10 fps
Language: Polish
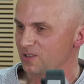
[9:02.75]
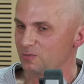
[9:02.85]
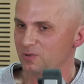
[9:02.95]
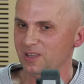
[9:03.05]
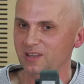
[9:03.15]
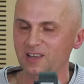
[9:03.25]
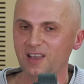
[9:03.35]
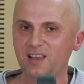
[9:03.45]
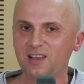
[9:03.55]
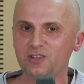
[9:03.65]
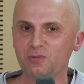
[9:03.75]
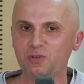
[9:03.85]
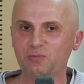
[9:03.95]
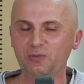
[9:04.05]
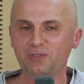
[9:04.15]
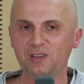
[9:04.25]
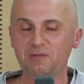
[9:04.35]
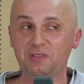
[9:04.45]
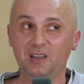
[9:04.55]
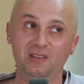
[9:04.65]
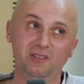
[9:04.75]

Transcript: żebyś tak żebyś był w takim stanie.